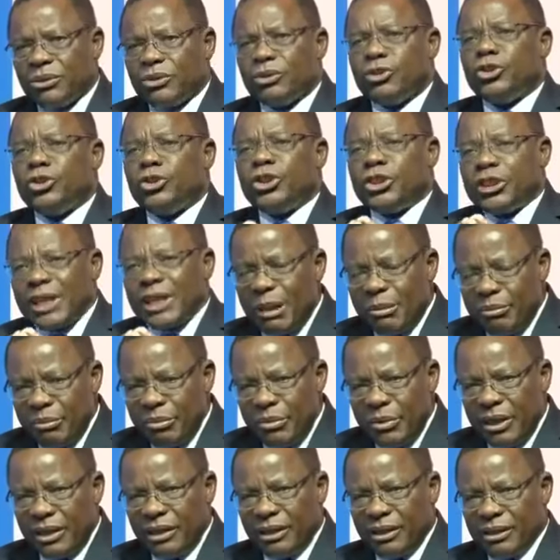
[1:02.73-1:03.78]

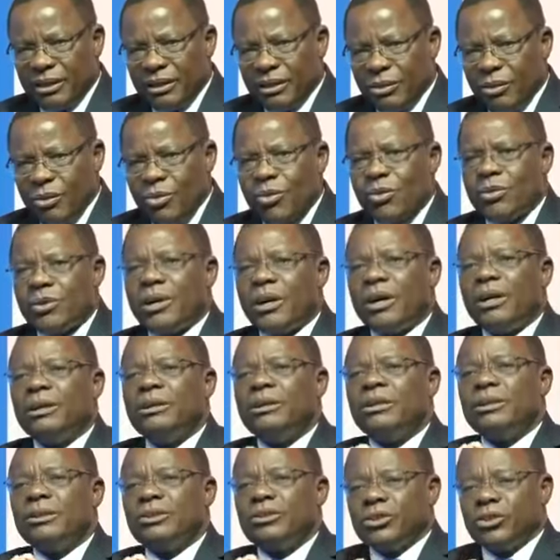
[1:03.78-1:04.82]
jamais, au grand,
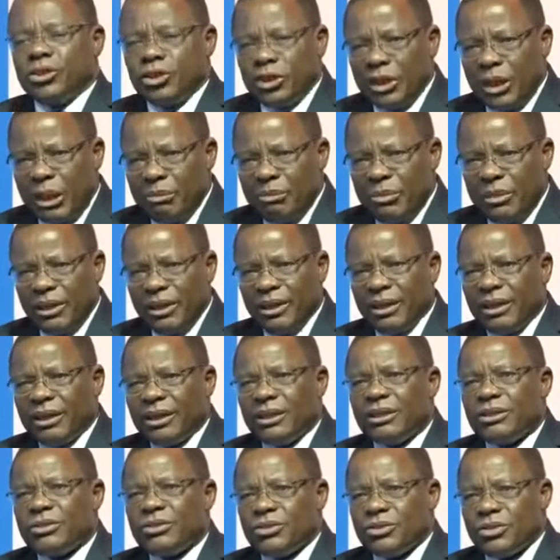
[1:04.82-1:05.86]
jamais,
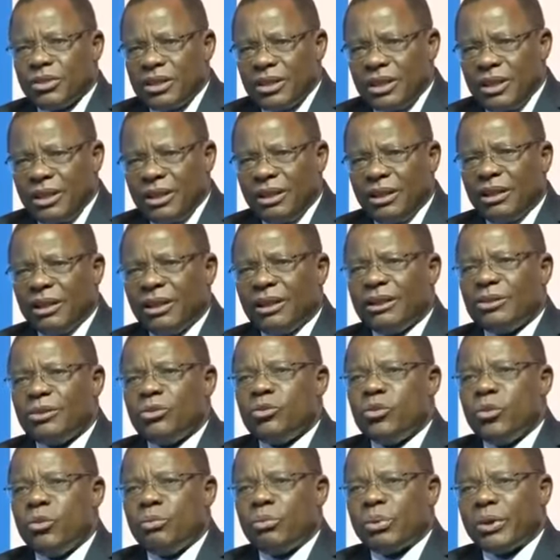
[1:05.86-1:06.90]
je n'ai
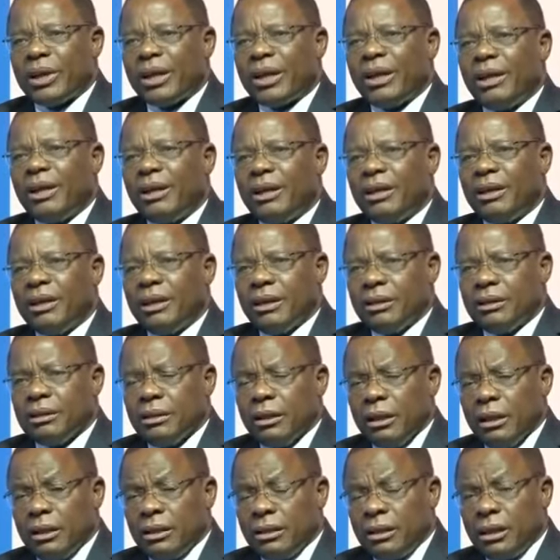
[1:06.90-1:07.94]
de
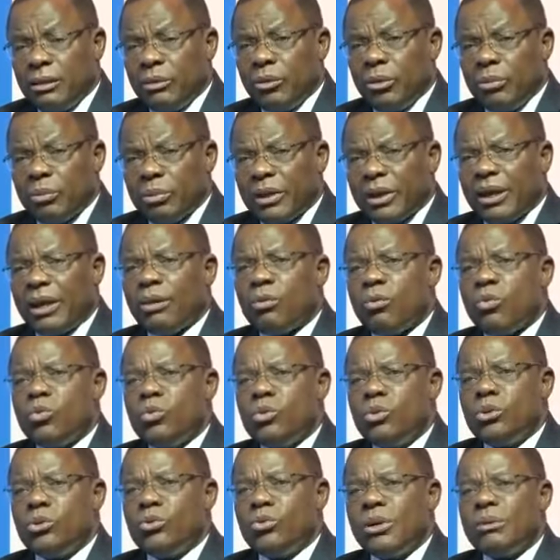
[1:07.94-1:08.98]
été de près
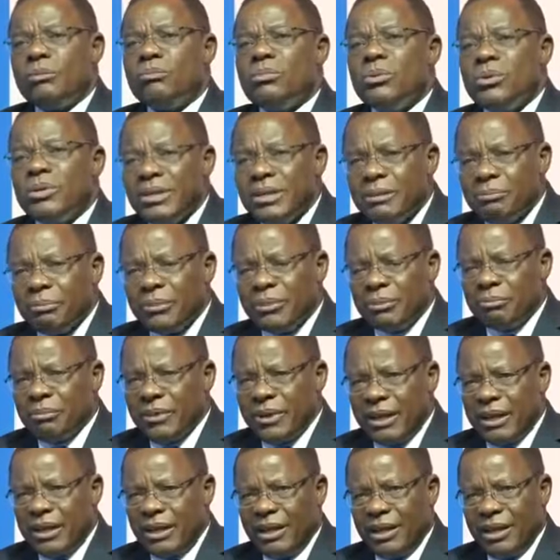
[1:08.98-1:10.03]
ou de loin
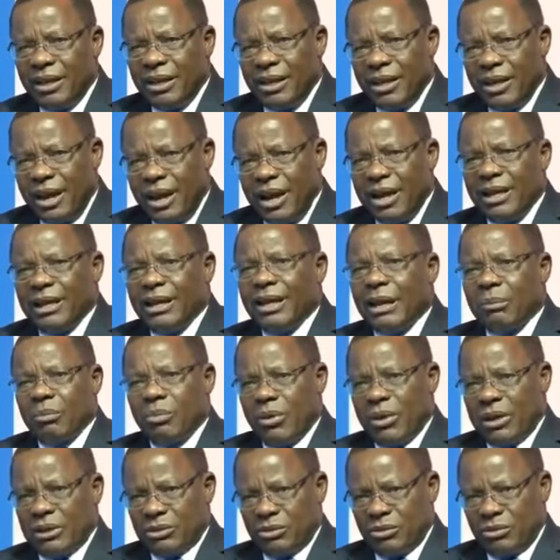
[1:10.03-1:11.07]
mêlé à
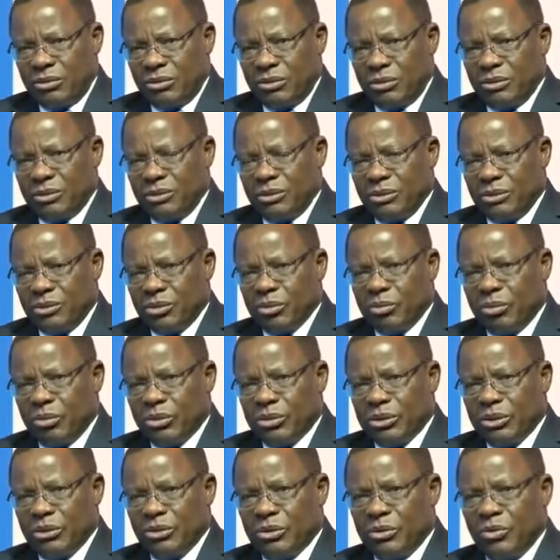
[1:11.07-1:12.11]
l'élaboration de, de, ce
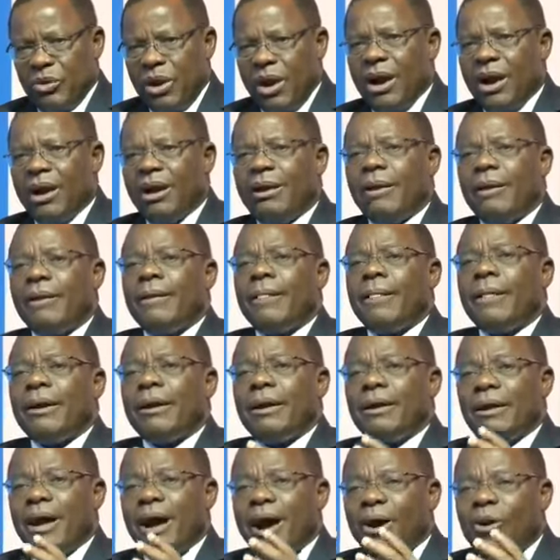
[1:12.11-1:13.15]
projet de loi.
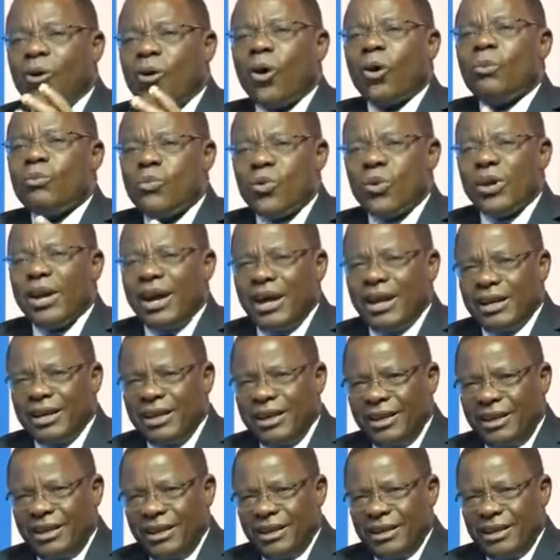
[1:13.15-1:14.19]
Encore moins
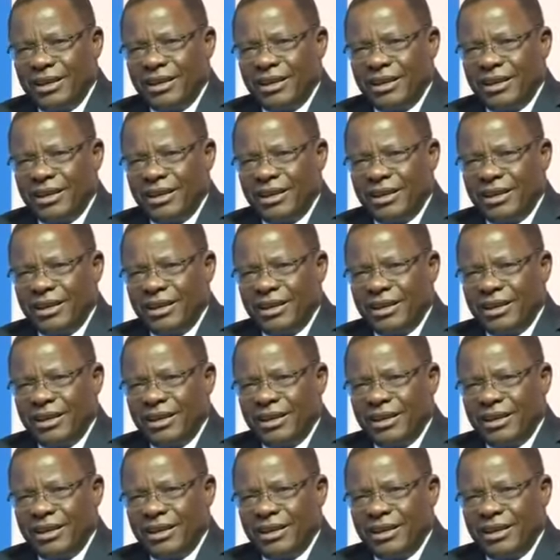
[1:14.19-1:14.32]
aller